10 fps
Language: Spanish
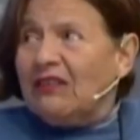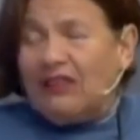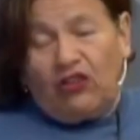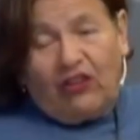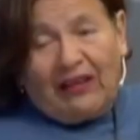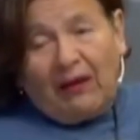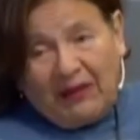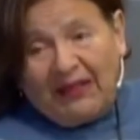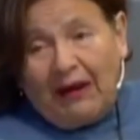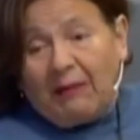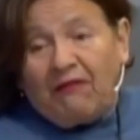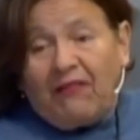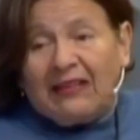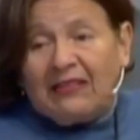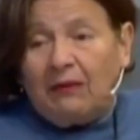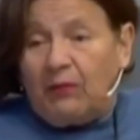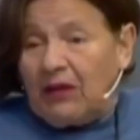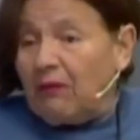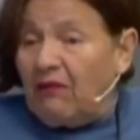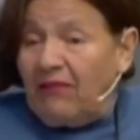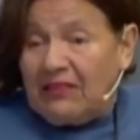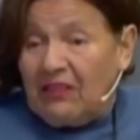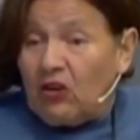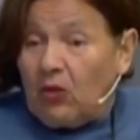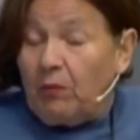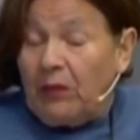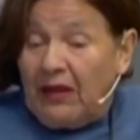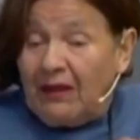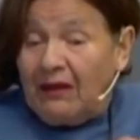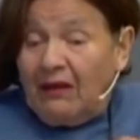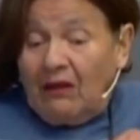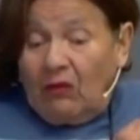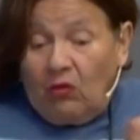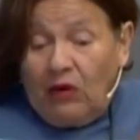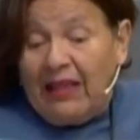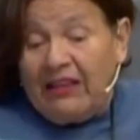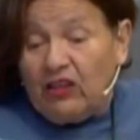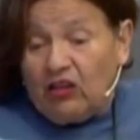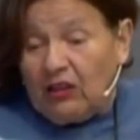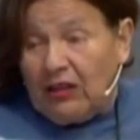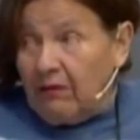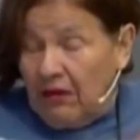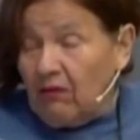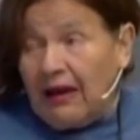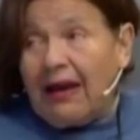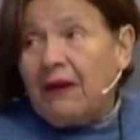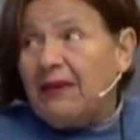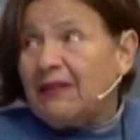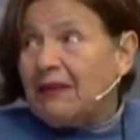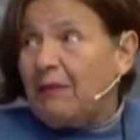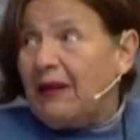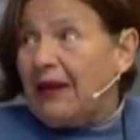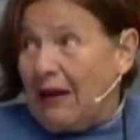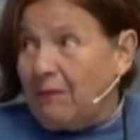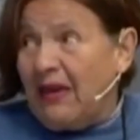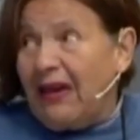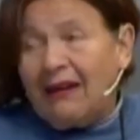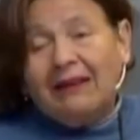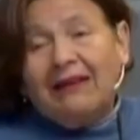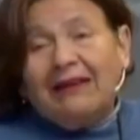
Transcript: que teóricamente era más fácil, porque es más fácil romper un ladrillo que abrir una cabeza para cambiar.